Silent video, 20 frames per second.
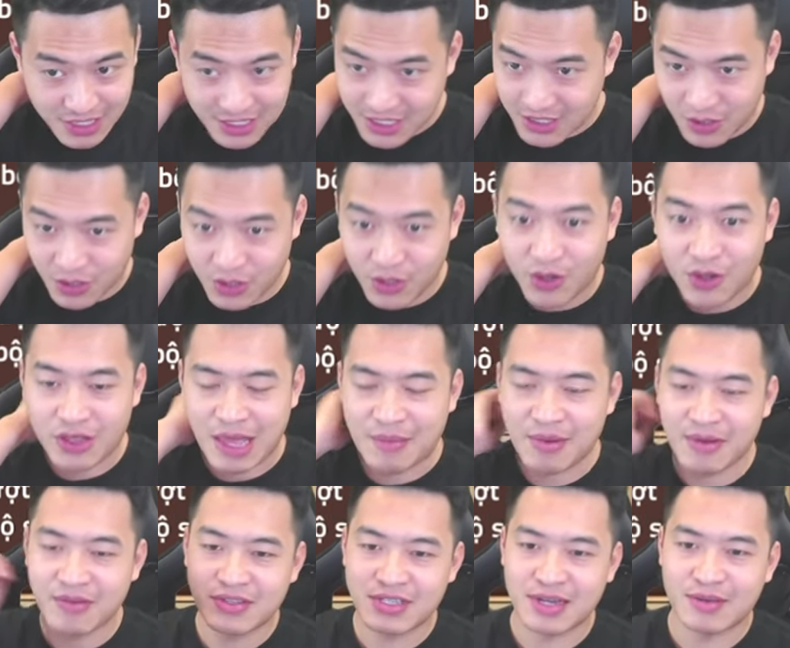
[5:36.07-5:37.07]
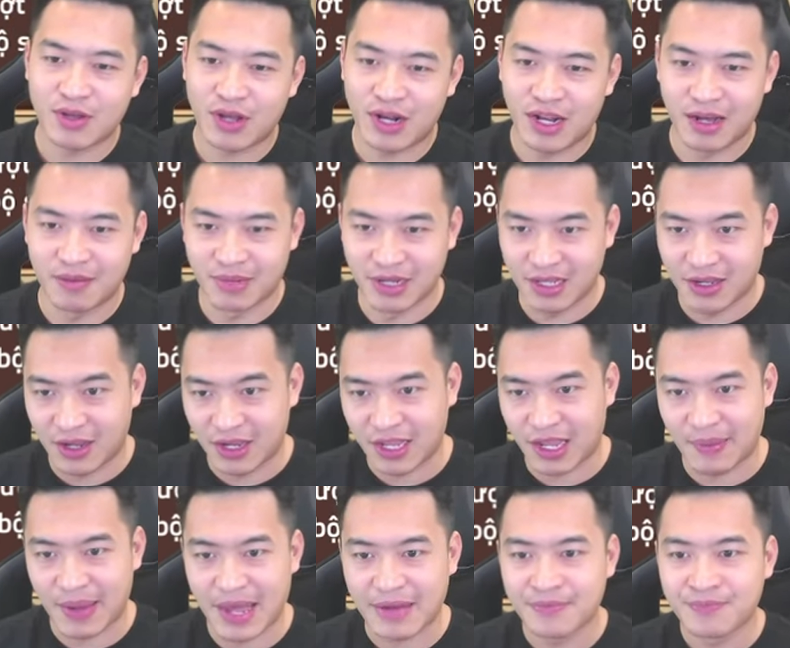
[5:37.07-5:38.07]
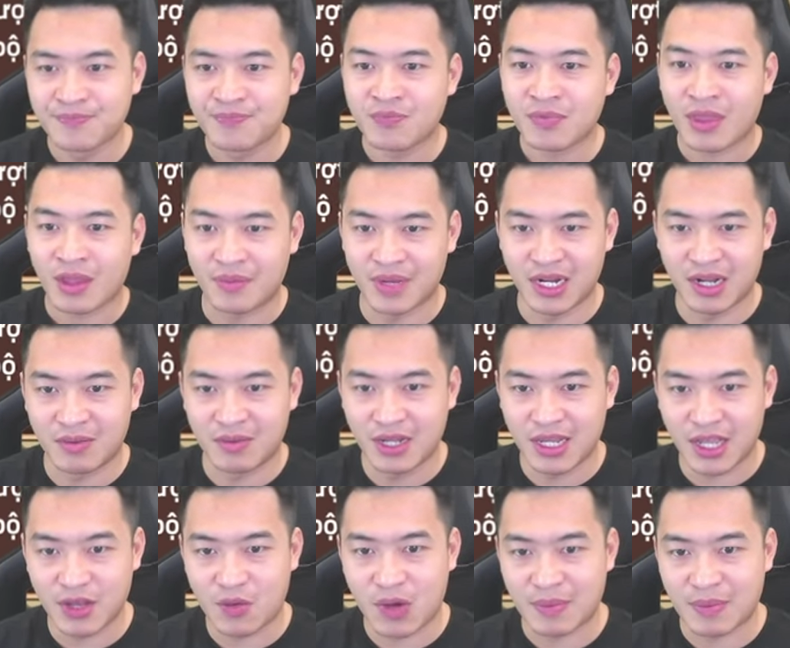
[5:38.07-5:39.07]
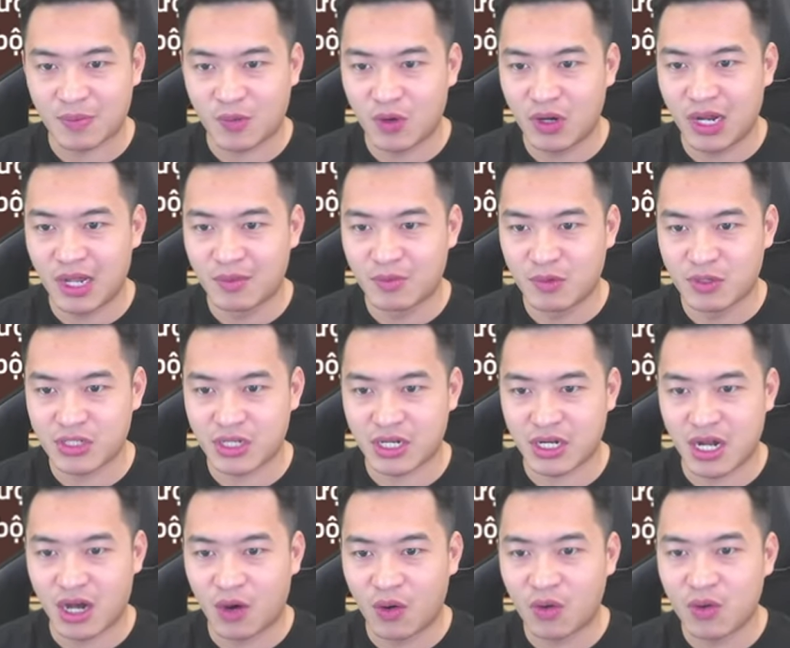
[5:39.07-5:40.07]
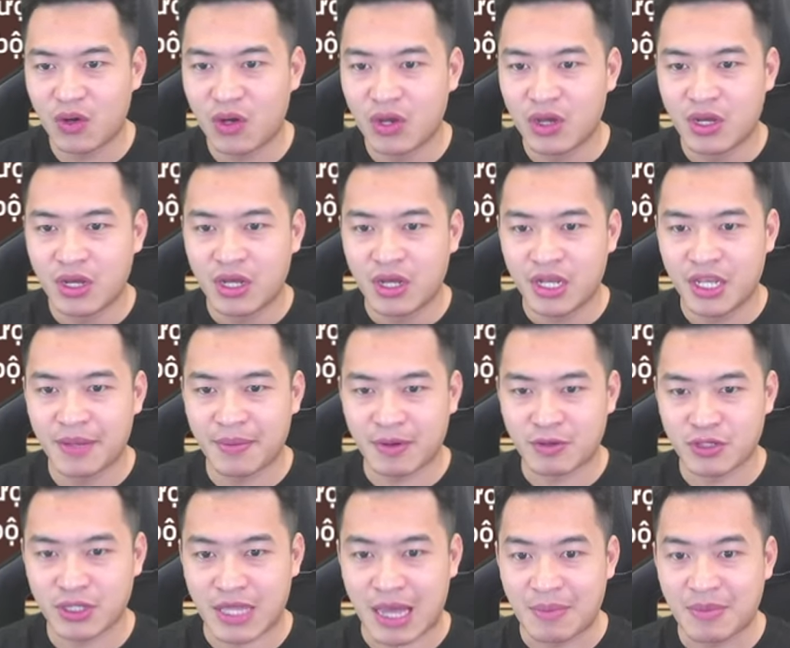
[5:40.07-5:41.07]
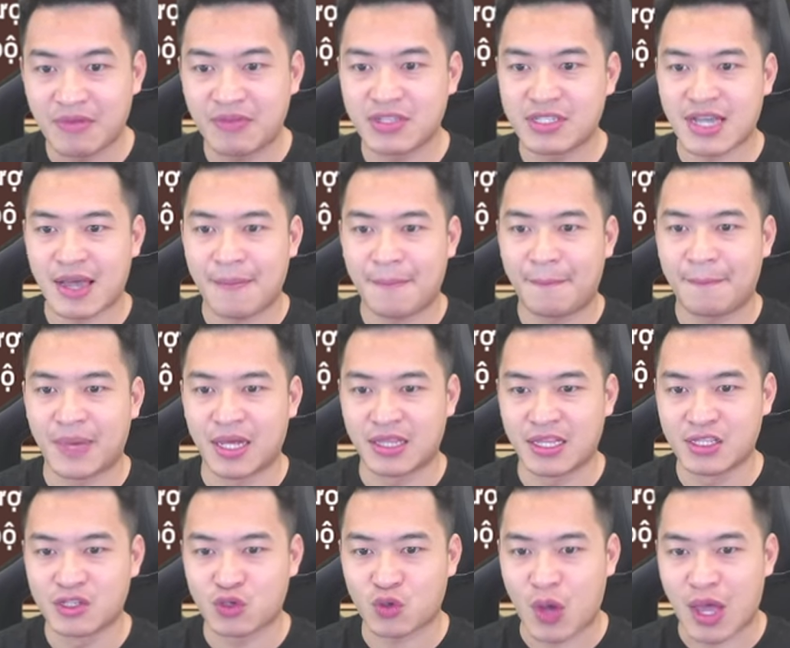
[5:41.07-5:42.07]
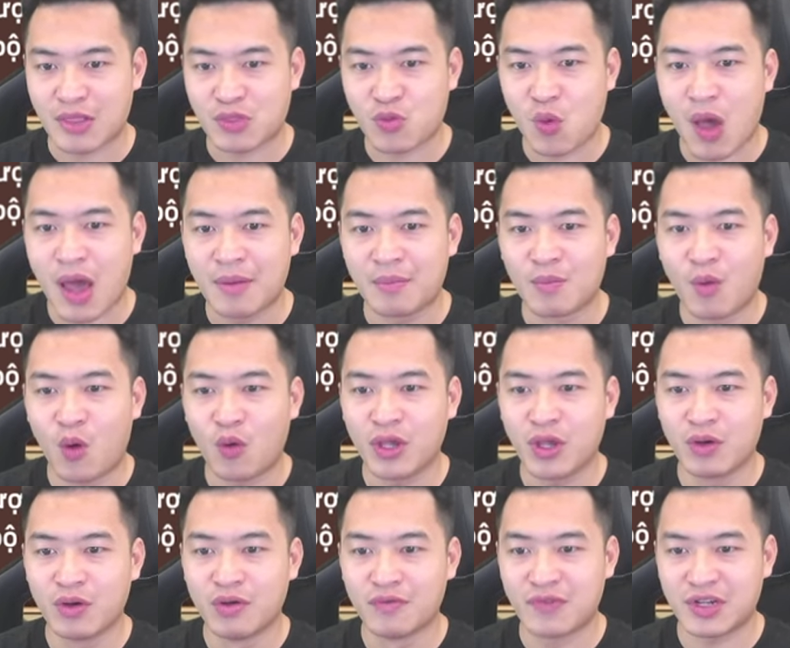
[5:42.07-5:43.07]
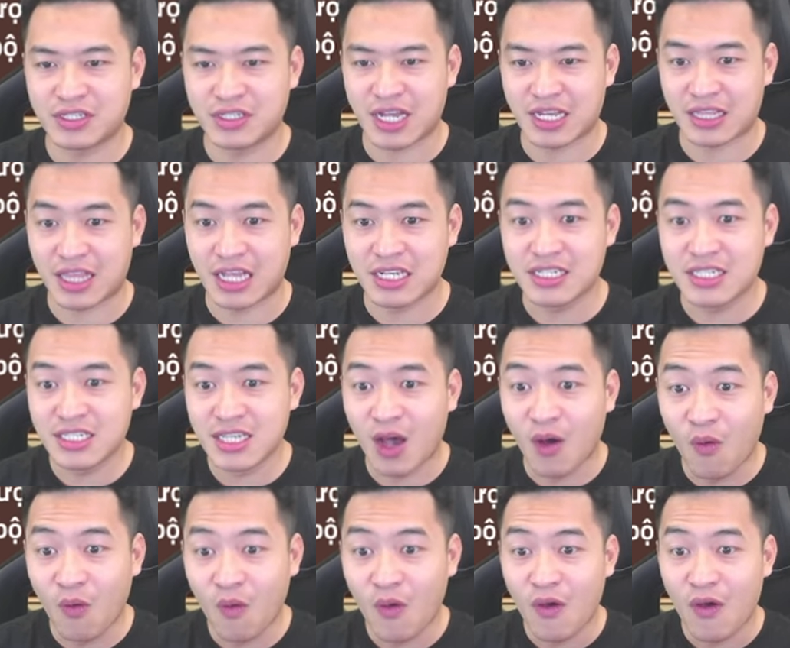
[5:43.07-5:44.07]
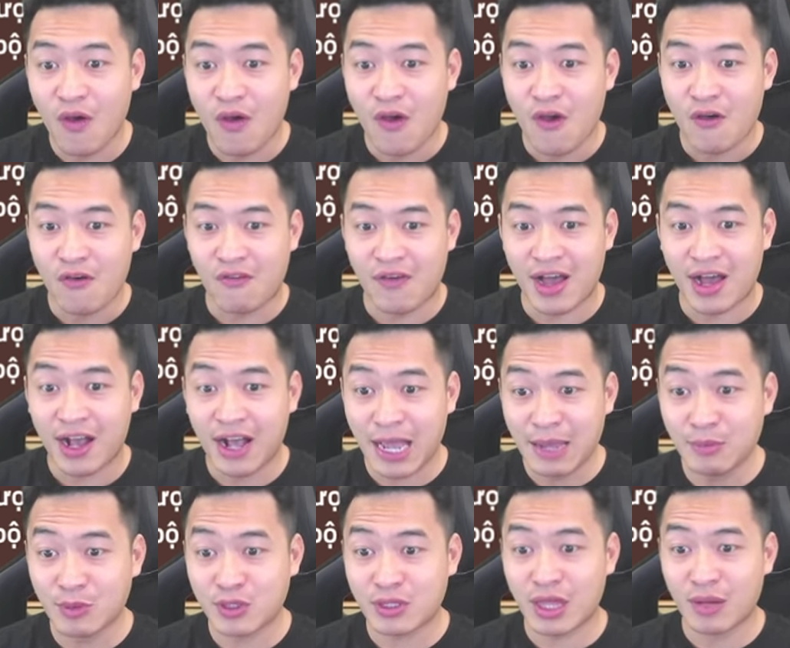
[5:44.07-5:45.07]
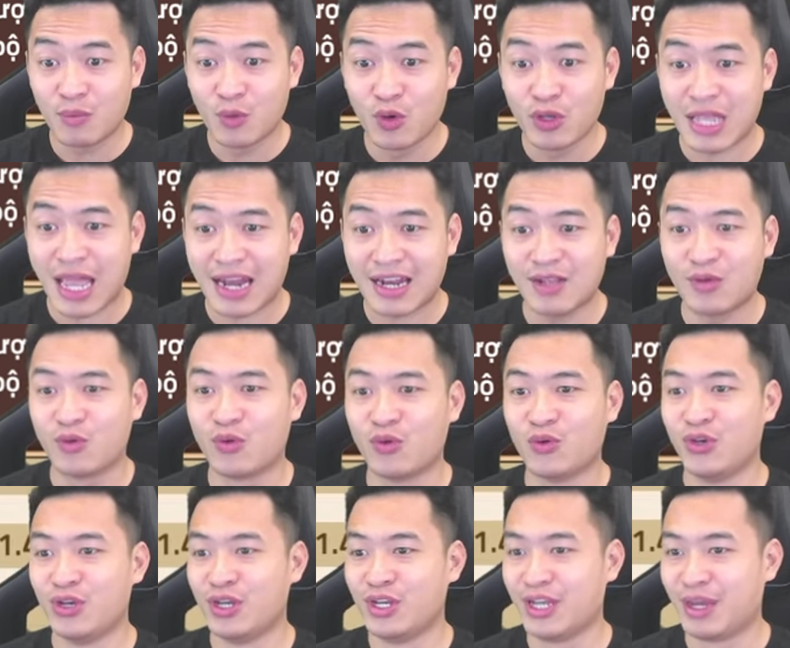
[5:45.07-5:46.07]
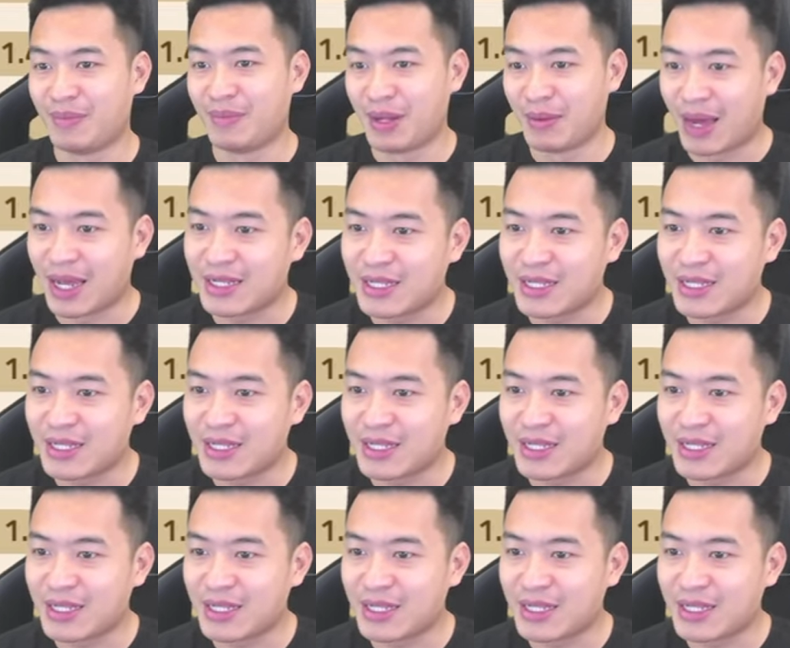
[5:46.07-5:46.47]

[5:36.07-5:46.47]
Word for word: Thôi rồi 80 phần trăm thôi là hợp lý rồi anh em ạ bị động lực kích hoạt mỗi lần mỗi trận đấu khi màu dưới 80 phần trăm bản thân xóa toàn bộ hiệu ứng và trạng thái xấu và gây một tấm bụi than này ui em này mạnh